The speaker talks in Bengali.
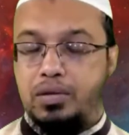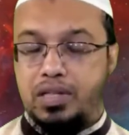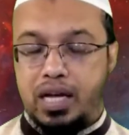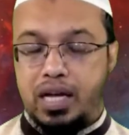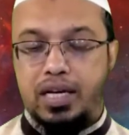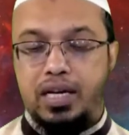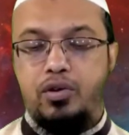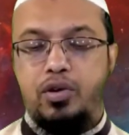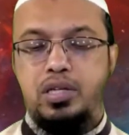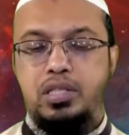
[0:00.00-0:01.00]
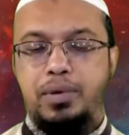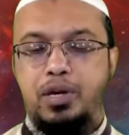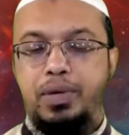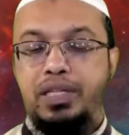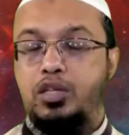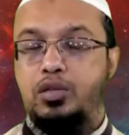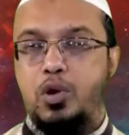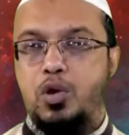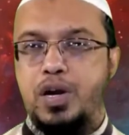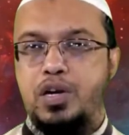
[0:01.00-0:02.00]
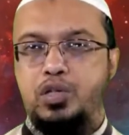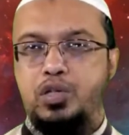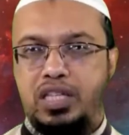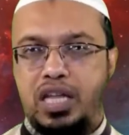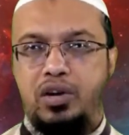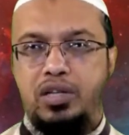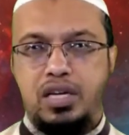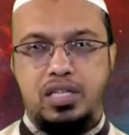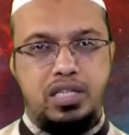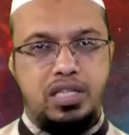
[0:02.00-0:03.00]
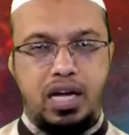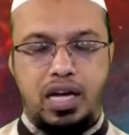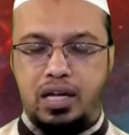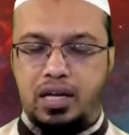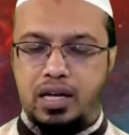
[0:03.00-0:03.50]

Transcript: বা দ্বিধা কী কারণে হয় সামান্য ব্যক্তিগত মনোমালিন্য যদি দ্বিধা হয় তাহলে সে দ্বিধা